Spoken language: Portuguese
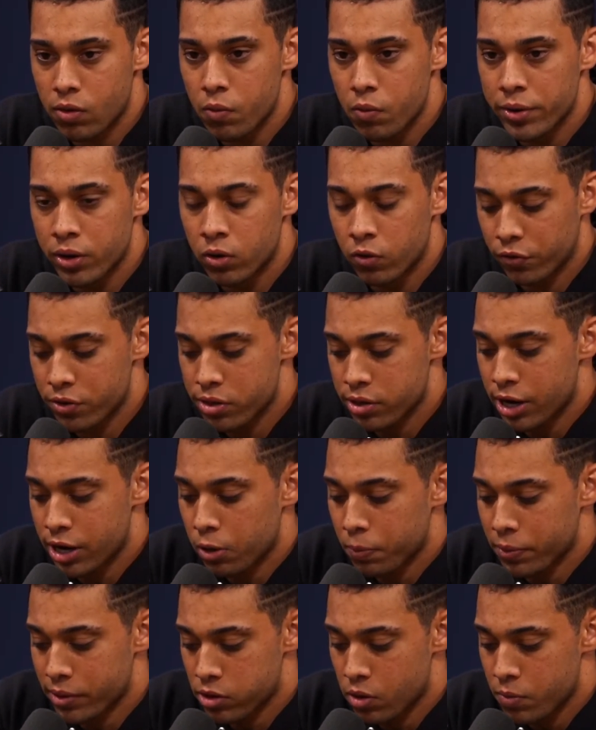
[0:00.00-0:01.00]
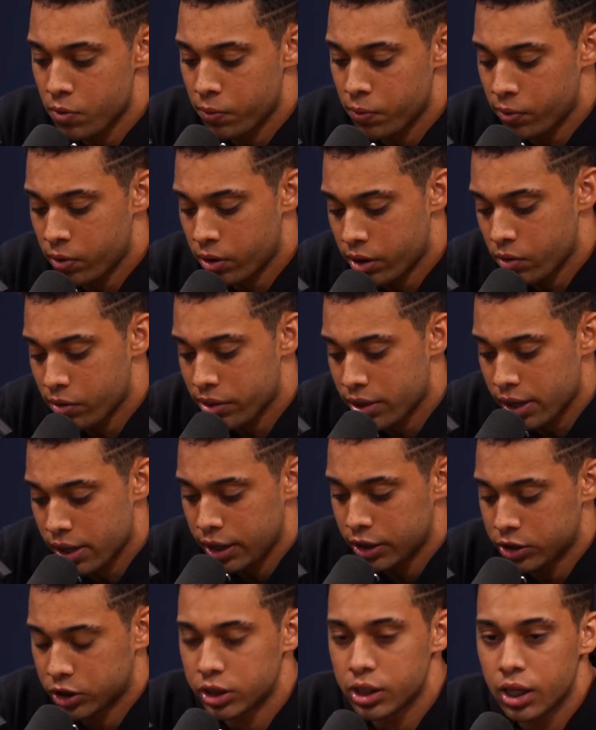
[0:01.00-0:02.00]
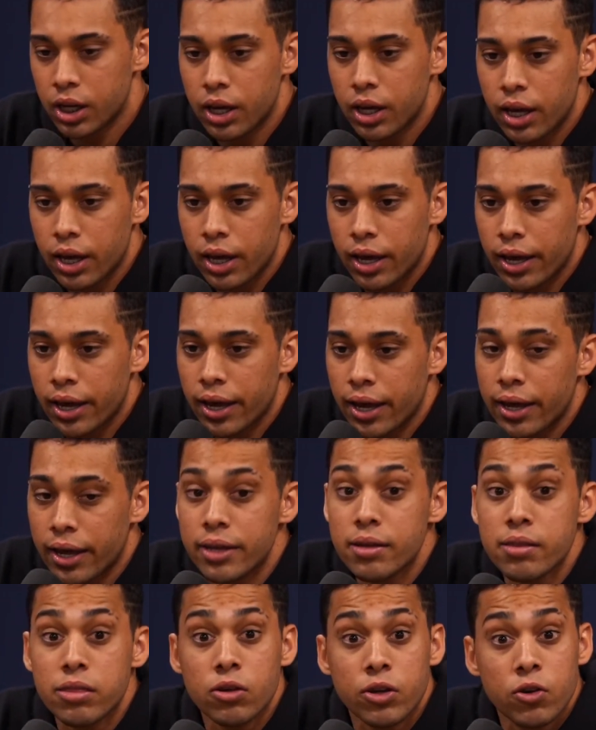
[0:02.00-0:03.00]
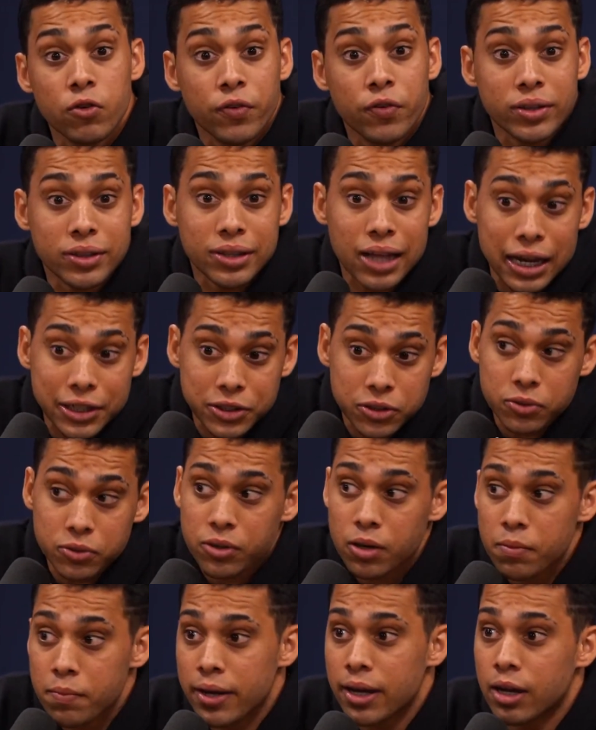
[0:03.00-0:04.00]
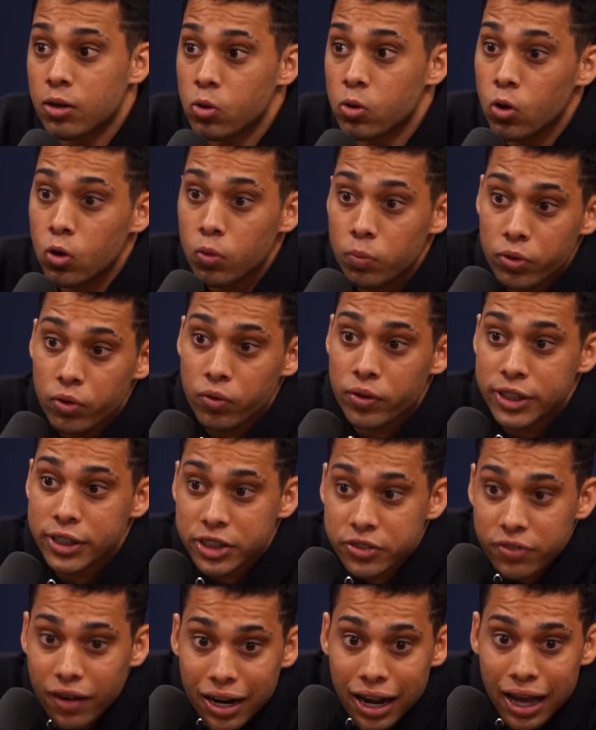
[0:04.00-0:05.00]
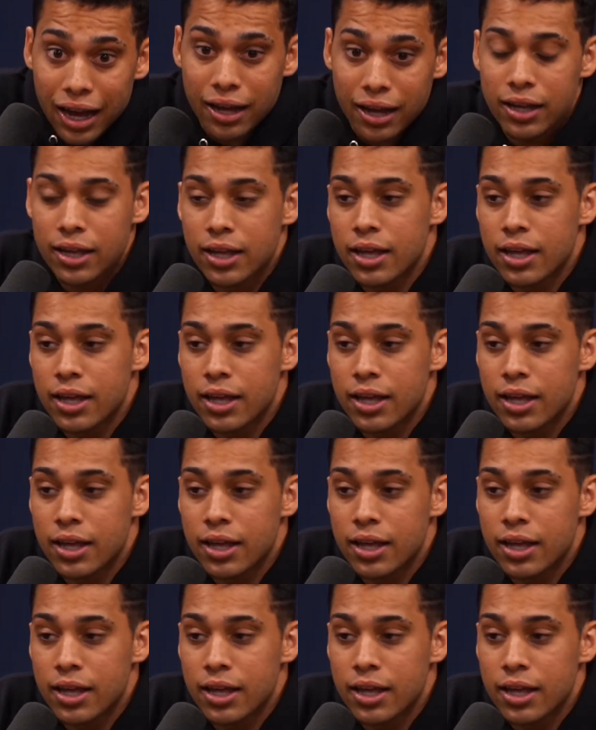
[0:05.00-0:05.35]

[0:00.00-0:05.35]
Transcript: meu. Funcionário pessoal meu porque é o seguinte, é isso que o Fantástico também, a Globo, não quis falar.